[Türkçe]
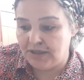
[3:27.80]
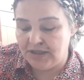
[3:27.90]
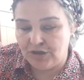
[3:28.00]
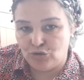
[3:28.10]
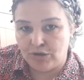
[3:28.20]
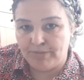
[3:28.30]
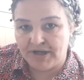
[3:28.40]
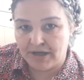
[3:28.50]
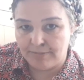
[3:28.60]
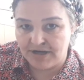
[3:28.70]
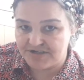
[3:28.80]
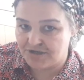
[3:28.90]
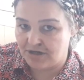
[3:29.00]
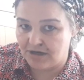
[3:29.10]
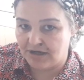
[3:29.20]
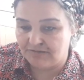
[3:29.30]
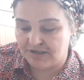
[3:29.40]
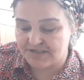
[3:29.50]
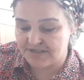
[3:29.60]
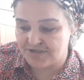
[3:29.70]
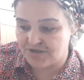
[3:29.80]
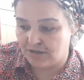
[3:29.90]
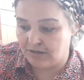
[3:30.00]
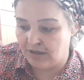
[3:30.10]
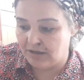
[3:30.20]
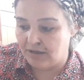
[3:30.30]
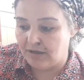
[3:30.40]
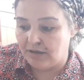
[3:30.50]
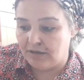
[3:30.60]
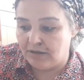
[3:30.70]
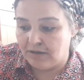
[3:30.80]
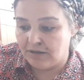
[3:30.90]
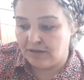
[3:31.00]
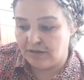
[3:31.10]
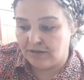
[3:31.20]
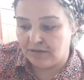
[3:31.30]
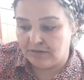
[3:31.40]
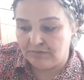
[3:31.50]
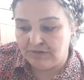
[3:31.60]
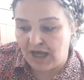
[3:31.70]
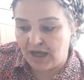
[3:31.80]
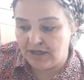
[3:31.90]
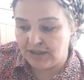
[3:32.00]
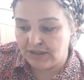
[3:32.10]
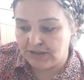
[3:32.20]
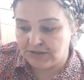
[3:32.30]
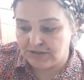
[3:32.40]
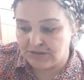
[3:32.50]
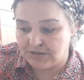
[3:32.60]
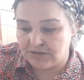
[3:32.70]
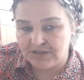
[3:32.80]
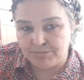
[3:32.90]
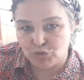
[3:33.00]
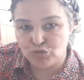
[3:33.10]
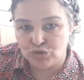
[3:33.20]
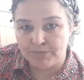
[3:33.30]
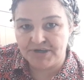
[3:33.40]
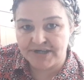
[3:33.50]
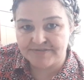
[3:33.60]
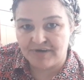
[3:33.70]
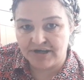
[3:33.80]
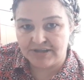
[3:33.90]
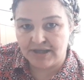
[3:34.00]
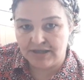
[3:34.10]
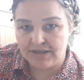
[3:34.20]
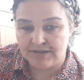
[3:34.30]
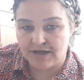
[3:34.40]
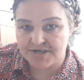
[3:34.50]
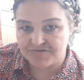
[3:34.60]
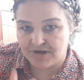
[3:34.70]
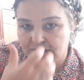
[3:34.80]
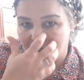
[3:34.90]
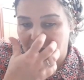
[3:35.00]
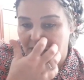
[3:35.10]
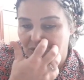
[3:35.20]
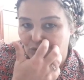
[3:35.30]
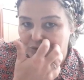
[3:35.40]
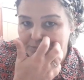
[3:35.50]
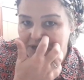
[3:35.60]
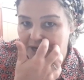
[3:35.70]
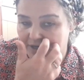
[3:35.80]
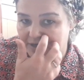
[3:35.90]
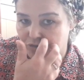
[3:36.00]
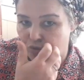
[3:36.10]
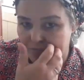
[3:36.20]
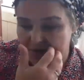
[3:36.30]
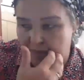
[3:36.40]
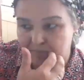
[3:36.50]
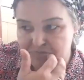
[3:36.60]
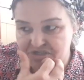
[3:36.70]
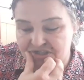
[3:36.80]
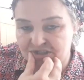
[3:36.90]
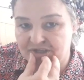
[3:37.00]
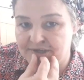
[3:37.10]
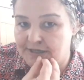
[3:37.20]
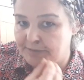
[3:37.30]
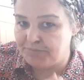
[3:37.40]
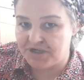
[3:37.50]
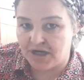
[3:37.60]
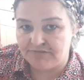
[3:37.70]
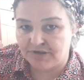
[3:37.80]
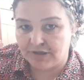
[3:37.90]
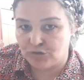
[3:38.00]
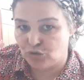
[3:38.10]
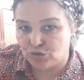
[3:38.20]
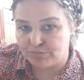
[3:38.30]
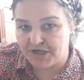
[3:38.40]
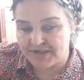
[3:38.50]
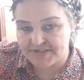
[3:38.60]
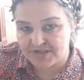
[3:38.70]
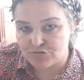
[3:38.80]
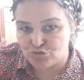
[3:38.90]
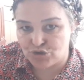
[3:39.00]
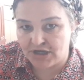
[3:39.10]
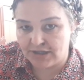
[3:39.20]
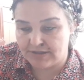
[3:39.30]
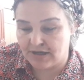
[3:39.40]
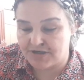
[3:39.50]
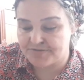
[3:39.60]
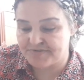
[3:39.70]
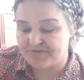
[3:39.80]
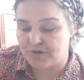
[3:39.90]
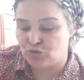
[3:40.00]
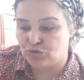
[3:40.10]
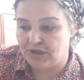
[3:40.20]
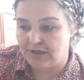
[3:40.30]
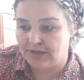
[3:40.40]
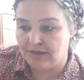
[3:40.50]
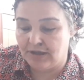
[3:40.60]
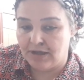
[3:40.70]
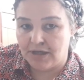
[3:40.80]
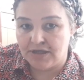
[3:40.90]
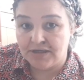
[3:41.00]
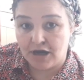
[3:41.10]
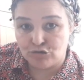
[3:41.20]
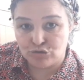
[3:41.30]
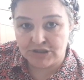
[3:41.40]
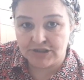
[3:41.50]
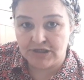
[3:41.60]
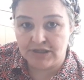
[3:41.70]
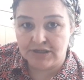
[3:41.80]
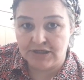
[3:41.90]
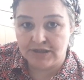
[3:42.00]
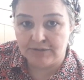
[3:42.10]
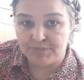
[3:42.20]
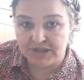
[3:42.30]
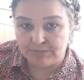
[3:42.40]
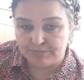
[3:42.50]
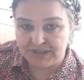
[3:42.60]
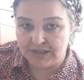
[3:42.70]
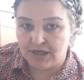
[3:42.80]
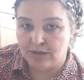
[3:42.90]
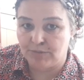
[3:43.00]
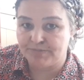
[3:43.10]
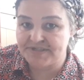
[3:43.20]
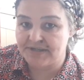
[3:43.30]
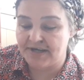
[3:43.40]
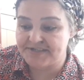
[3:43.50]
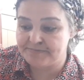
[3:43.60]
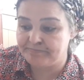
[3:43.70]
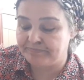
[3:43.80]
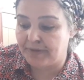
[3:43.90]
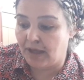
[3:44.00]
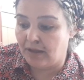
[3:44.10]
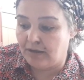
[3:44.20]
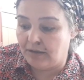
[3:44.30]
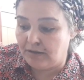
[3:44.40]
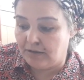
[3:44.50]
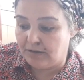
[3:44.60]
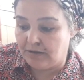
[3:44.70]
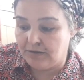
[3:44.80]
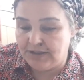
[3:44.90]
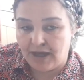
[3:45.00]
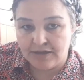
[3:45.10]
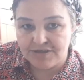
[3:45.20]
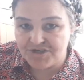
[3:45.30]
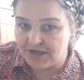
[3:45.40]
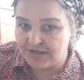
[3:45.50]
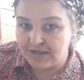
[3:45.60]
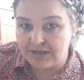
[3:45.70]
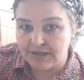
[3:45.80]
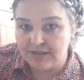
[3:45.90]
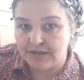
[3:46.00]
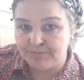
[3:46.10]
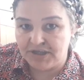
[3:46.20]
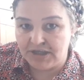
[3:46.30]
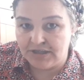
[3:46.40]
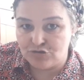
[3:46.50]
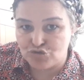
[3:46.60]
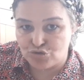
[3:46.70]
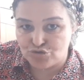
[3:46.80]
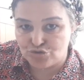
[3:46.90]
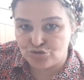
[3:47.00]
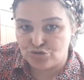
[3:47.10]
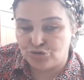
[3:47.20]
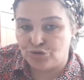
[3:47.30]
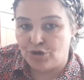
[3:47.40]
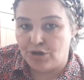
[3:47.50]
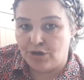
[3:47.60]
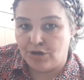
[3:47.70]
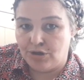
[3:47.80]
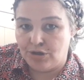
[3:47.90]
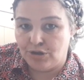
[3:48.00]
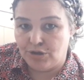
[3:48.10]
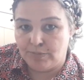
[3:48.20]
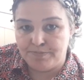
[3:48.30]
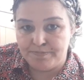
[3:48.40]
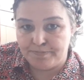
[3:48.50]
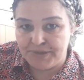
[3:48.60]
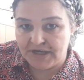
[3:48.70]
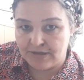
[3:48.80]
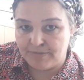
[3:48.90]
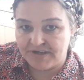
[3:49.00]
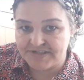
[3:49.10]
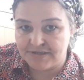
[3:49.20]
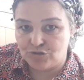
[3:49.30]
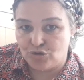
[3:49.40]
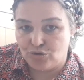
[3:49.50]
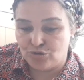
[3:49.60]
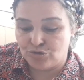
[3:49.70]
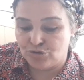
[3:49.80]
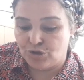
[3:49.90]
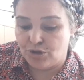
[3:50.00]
Yine öyle beraberce karar veririz inşallah. Ee, yani tabii onun da biraz vakte ihtiyacı var. O da bir yerlere doğum yapmıştı. Bir ay falan oldu. Birazcık süreye ihtiyacımız var onunla ilgili. Yavrularıyla ilgili bir bilgi almamız lazım. Yani dışarıdaki kedilerim de iyiydi çok şükür. Ee, bir yaramazlık yok.